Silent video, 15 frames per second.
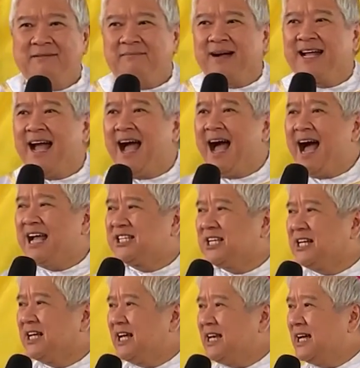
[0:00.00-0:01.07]

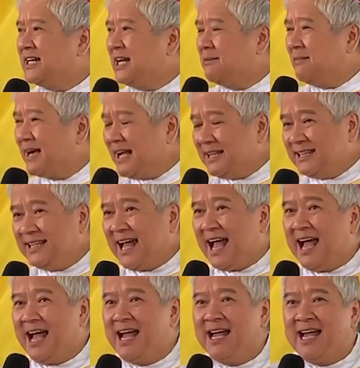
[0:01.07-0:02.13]
Mag-aasal ka lang ng
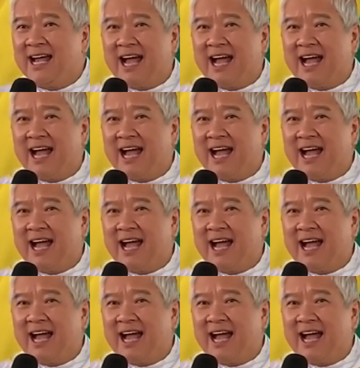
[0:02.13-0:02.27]
maganda